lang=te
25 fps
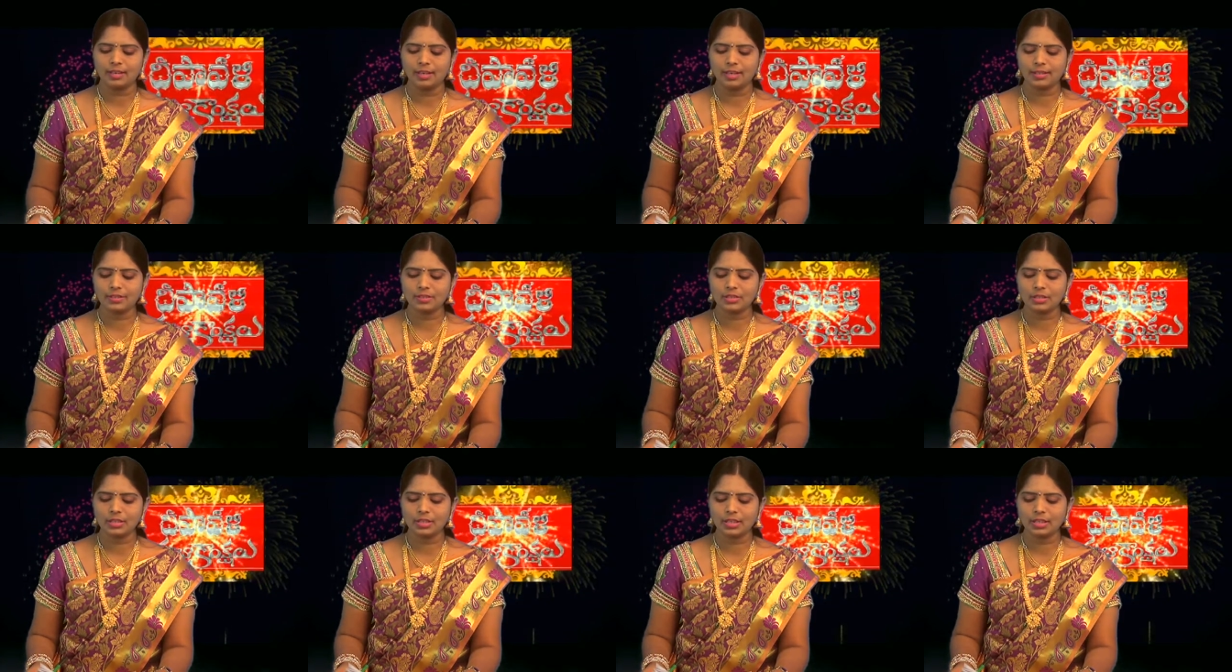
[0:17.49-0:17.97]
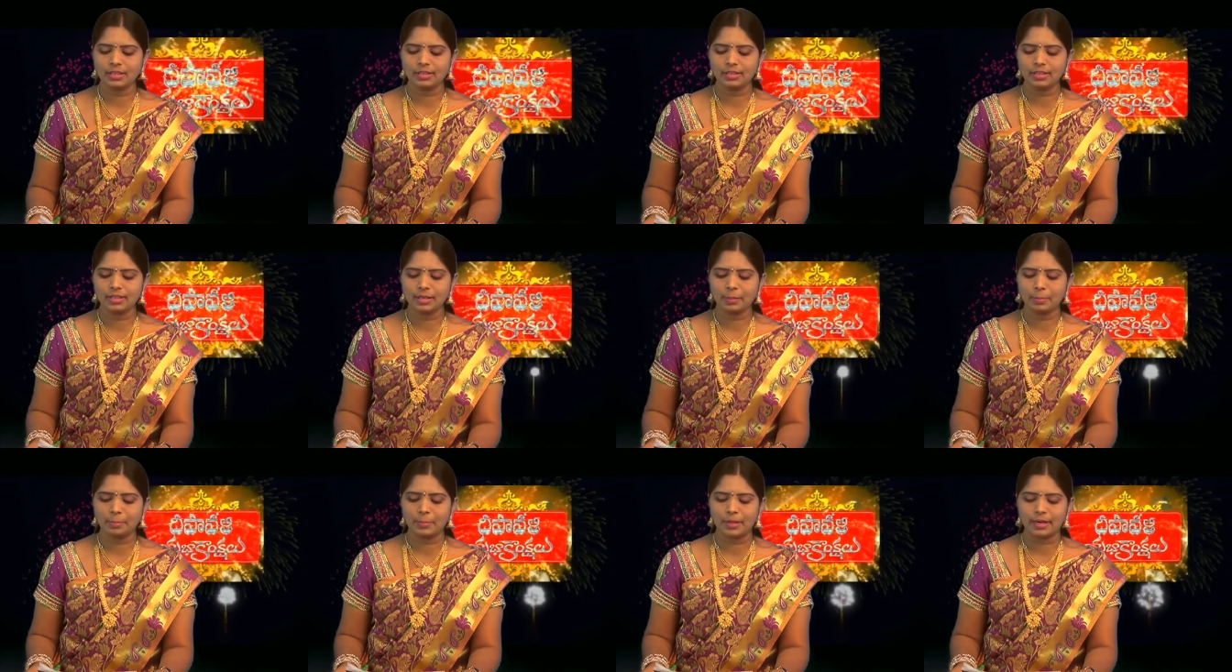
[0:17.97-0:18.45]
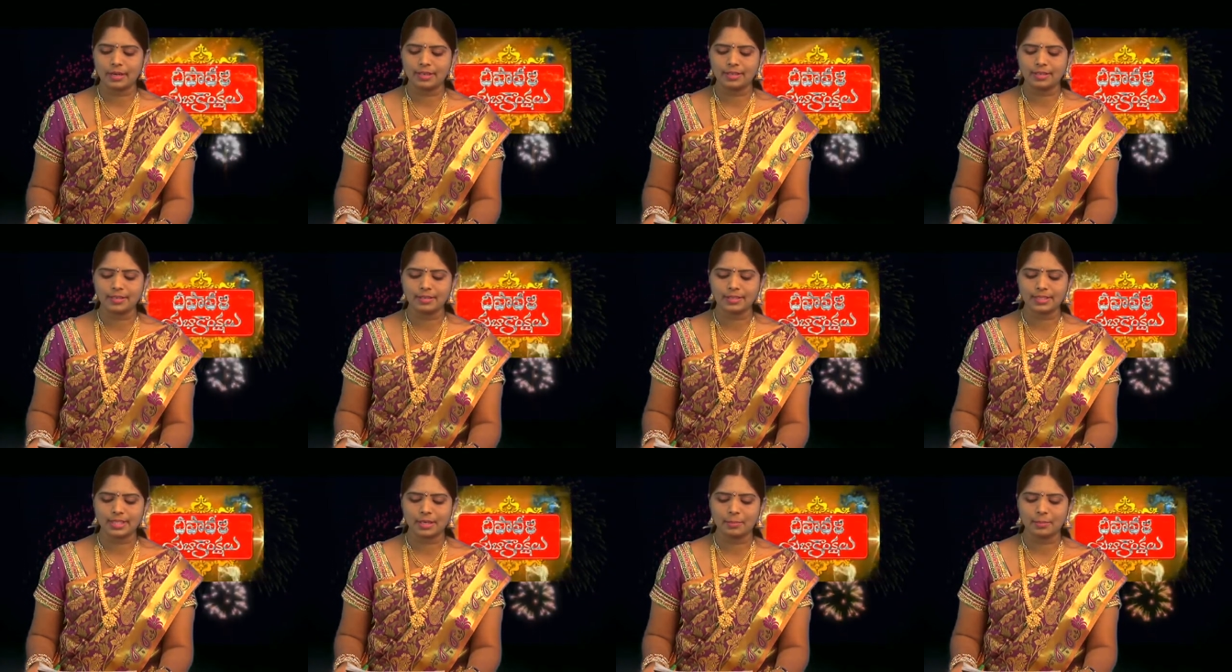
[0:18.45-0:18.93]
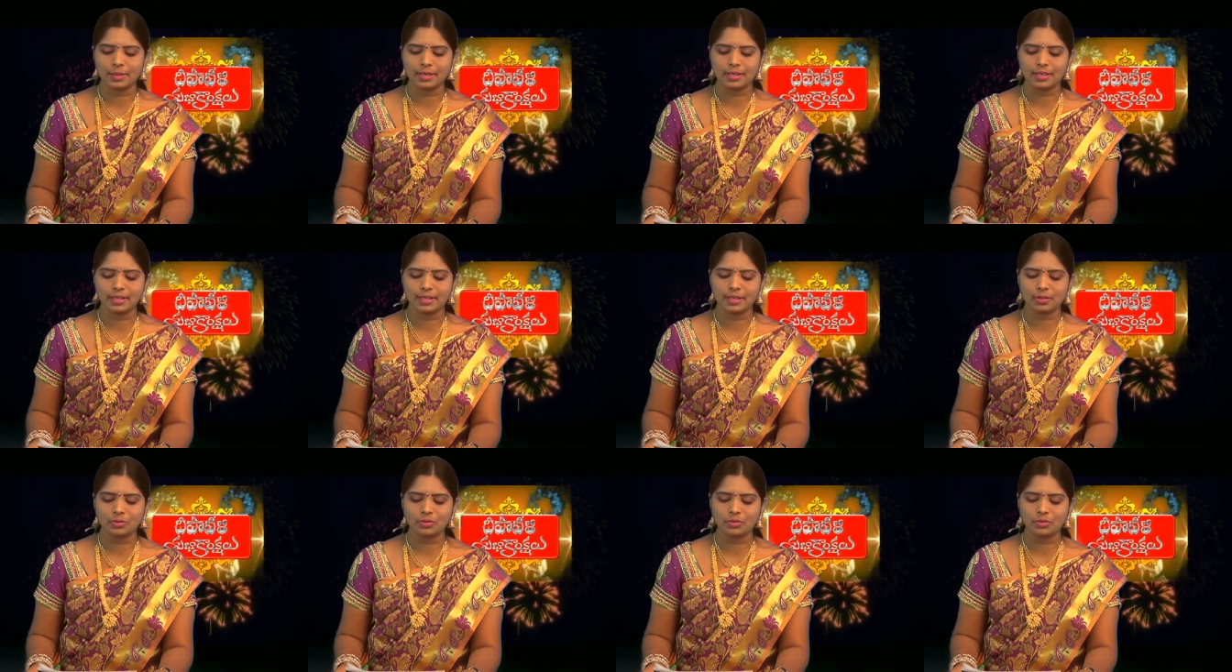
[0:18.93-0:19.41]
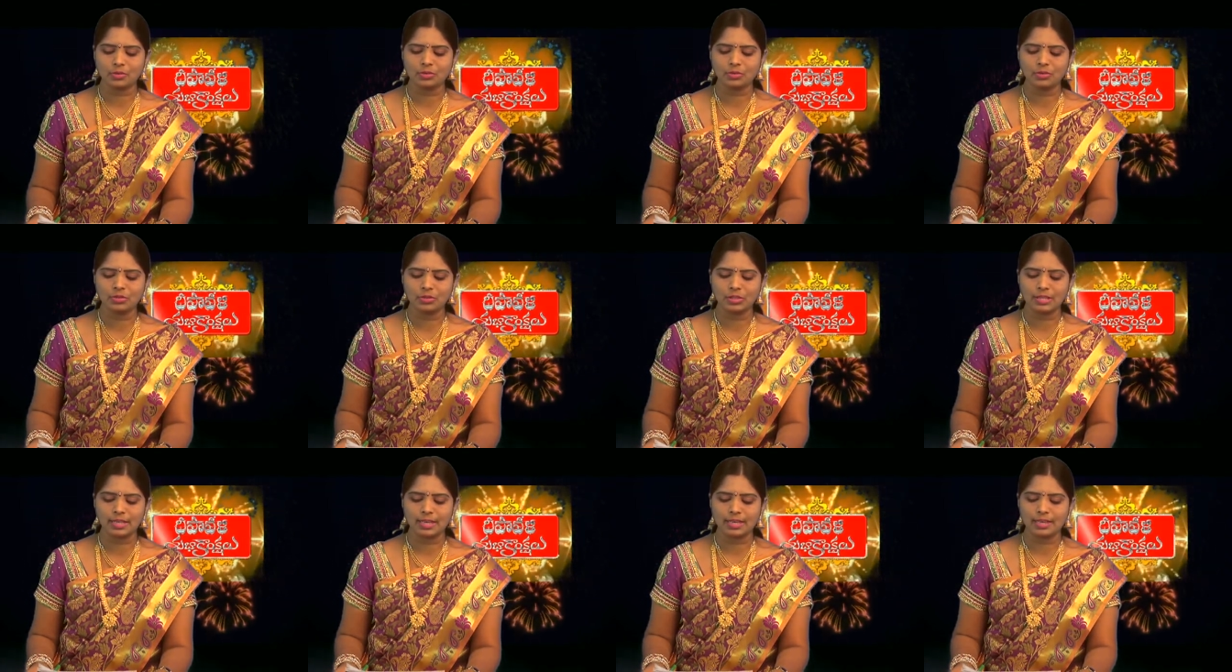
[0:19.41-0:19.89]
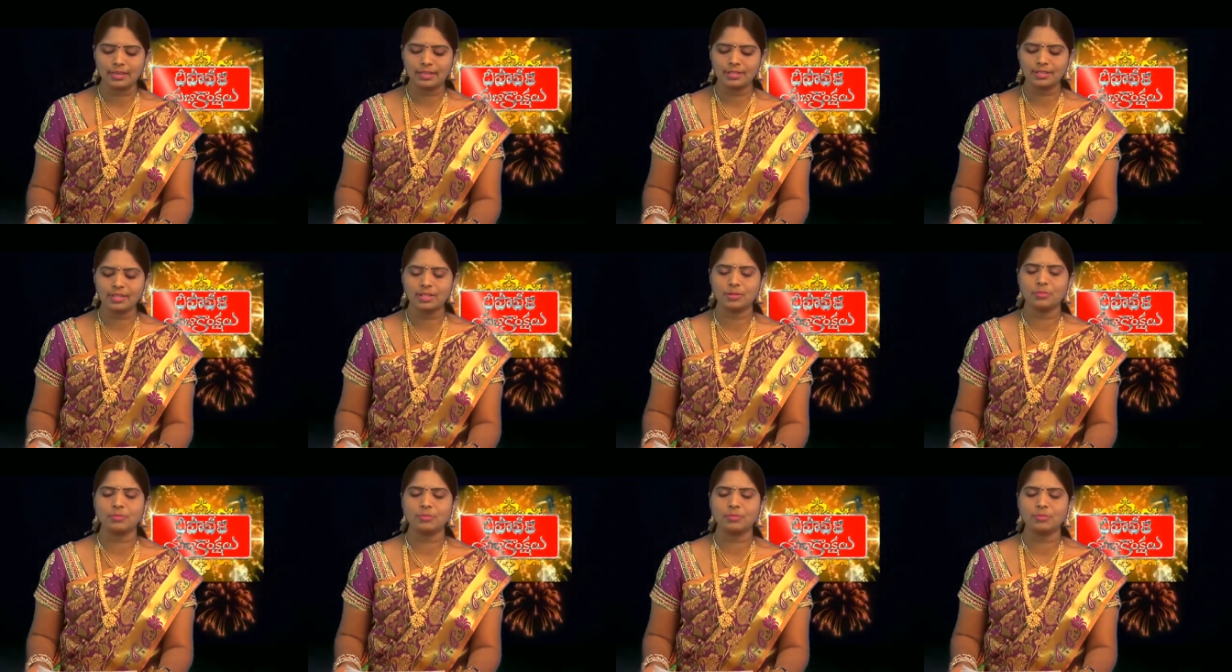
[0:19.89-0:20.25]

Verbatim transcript: నాణ్యత కలిగిన బ్రాండెడ్ సామాగ్రిని కొనుగోలు చేయాలని